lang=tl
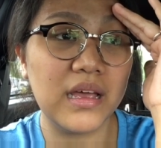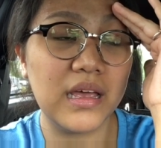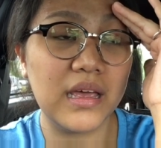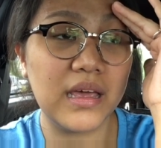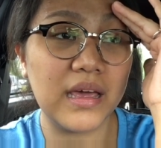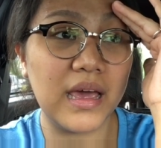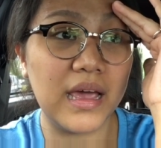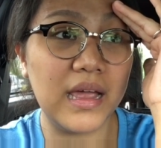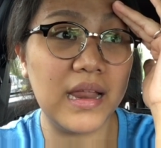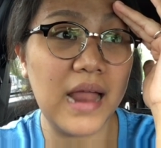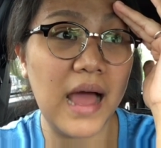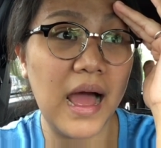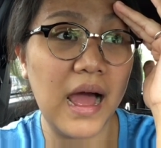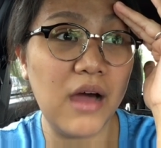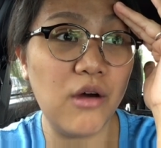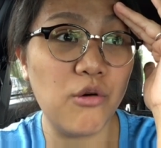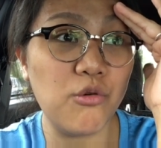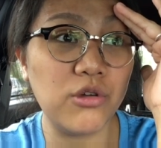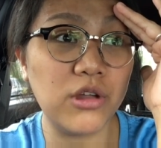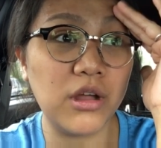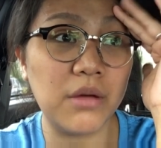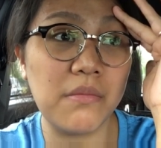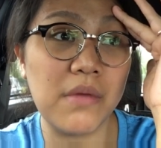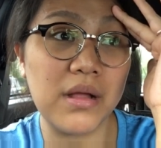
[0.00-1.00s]
kailangan ko
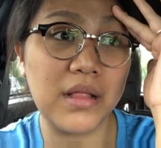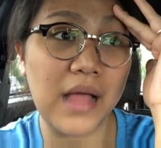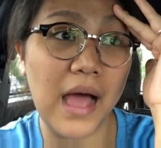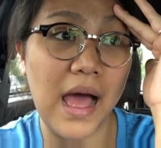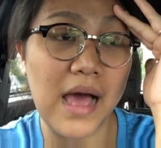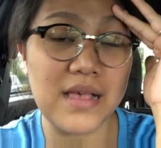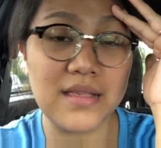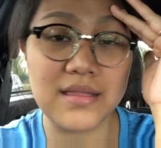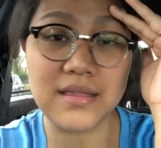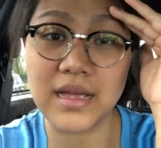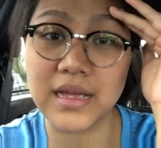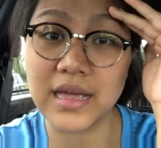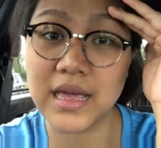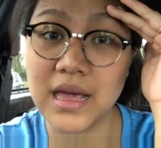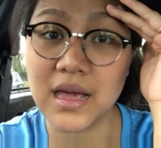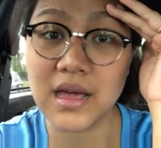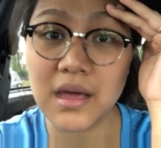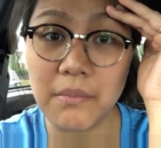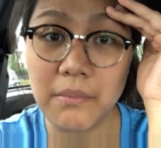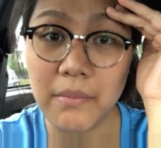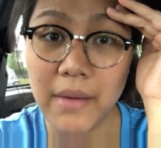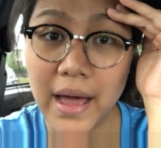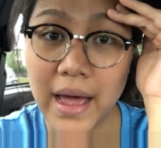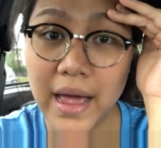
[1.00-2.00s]
ng mataas na
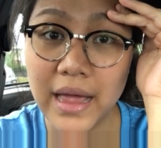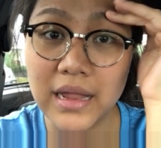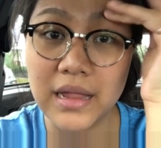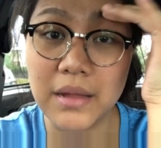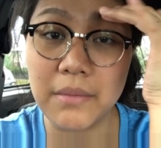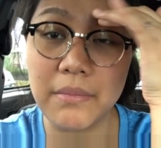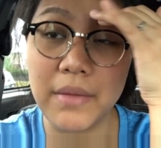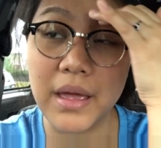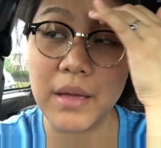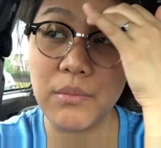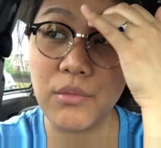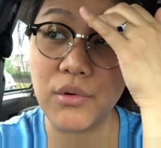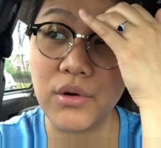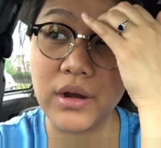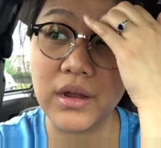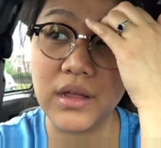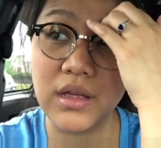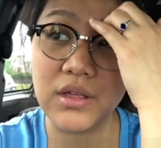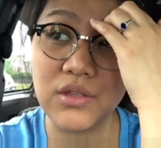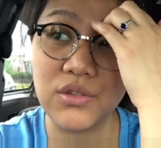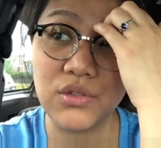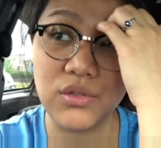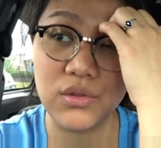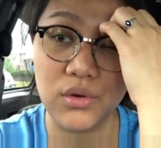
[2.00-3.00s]
gigabyte na memory
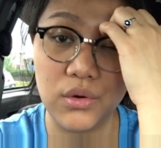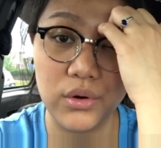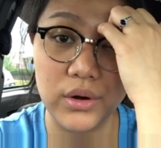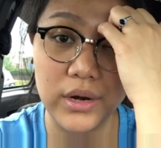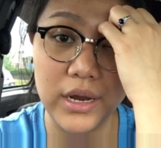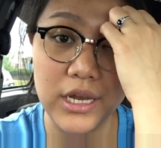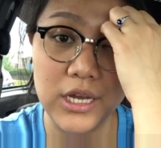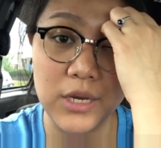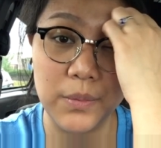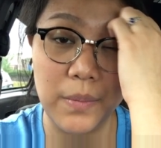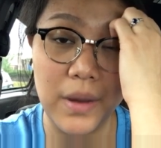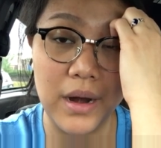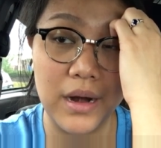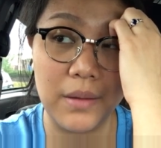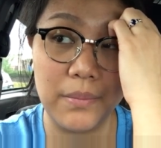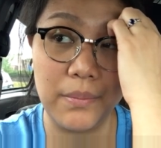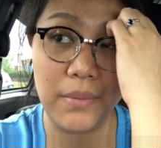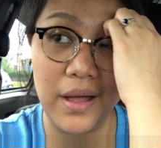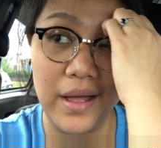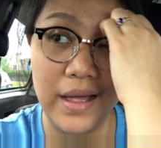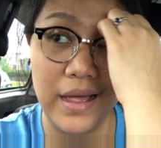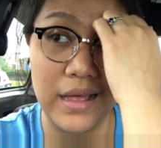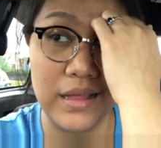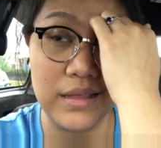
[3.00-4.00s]
storage para
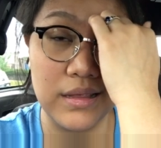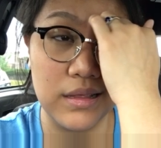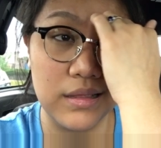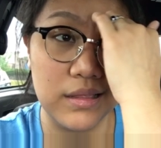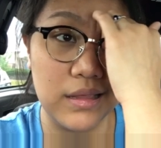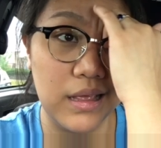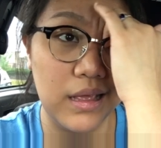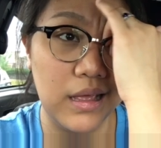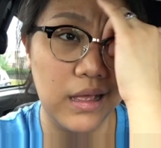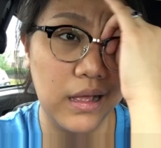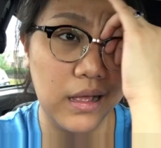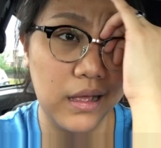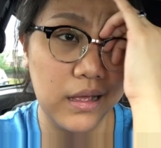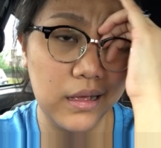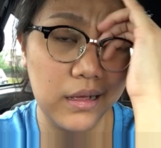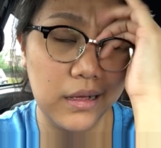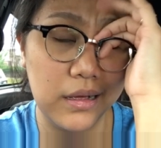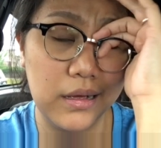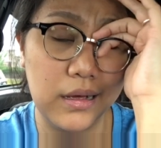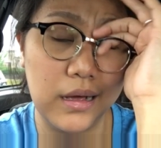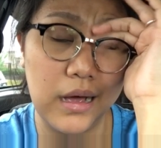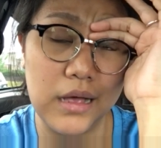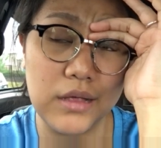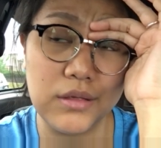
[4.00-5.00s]
pang editing.
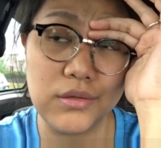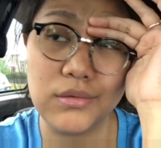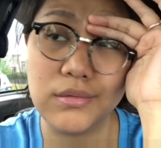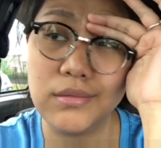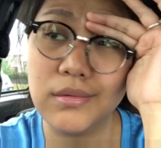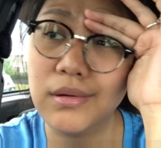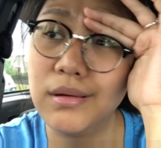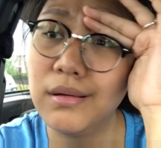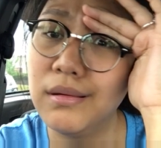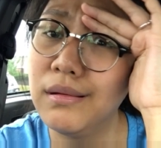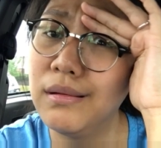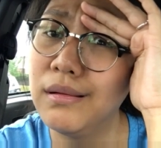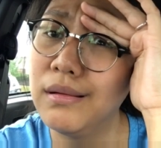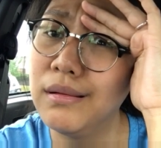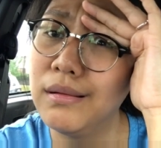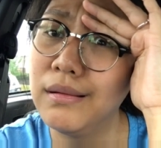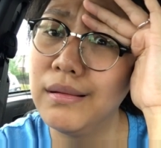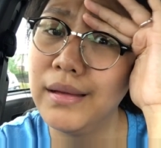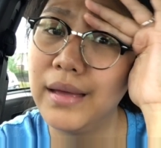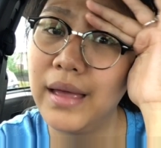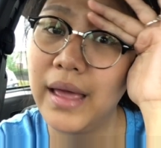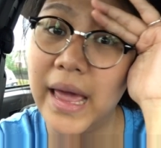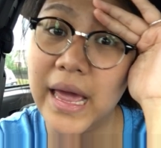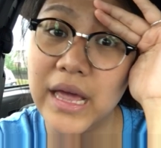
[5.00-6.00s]
Kaso, uh, ah,
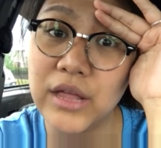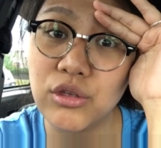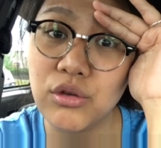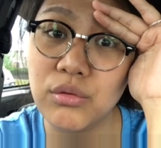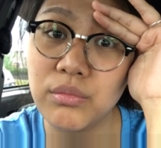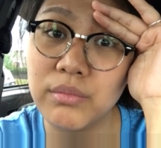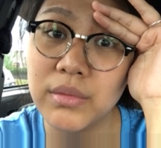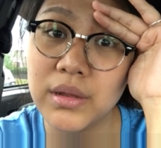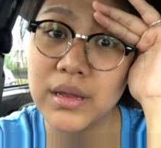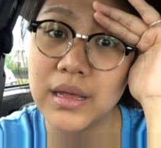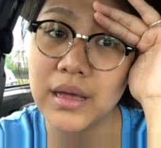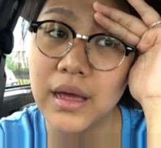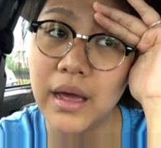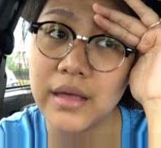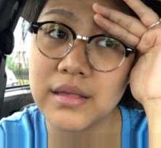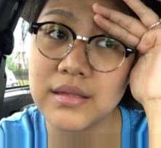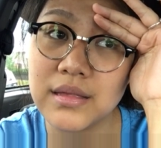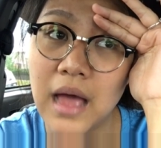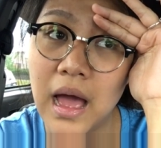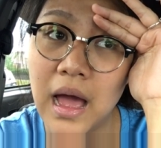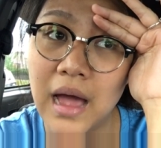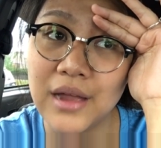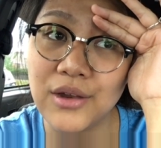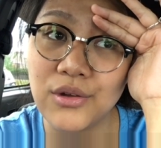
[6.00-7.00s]
8 yung binigay
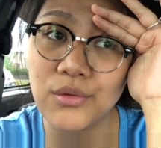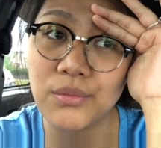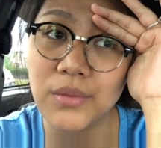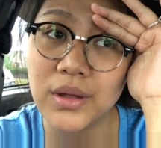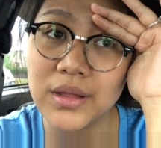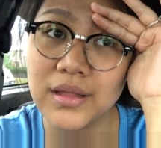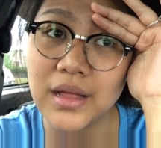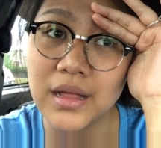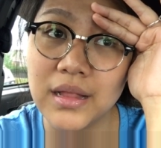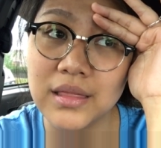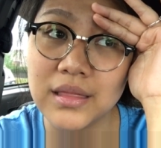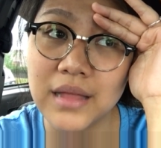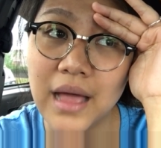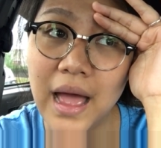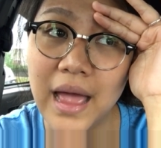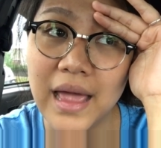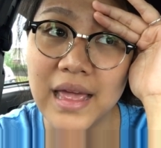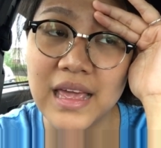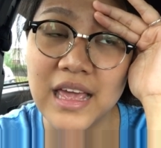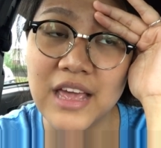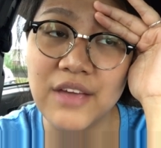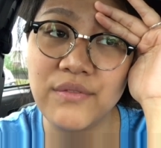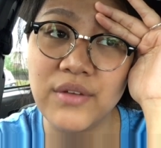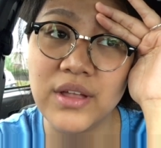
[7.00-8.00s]
sa akin ng matanda.
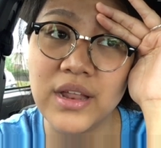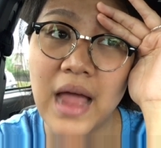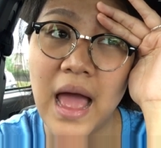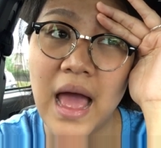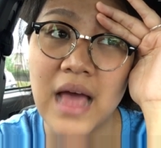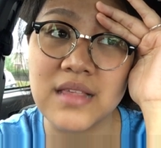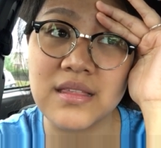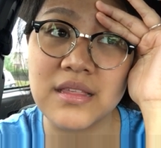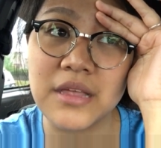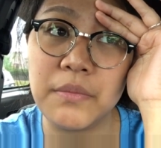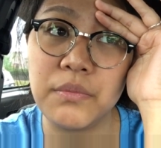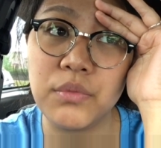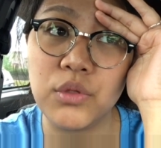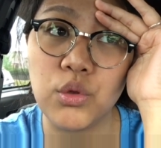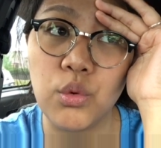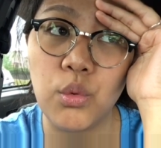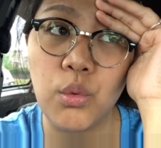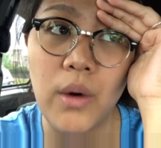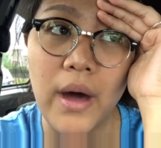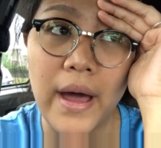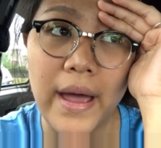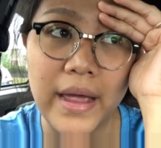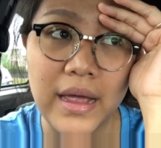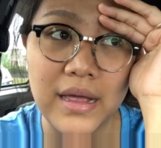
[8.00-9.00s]
I even asked him
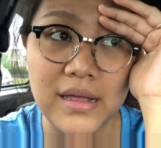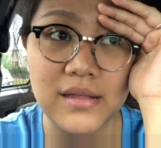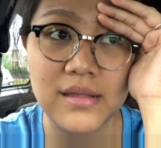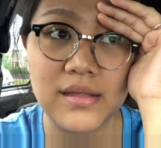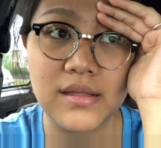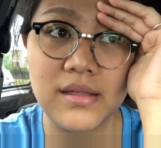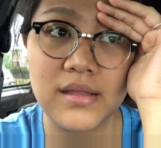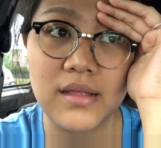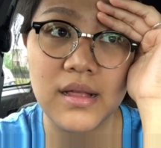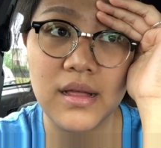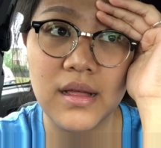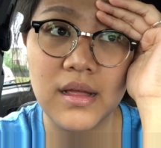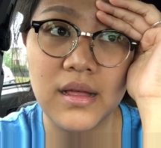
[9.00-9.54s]
twice.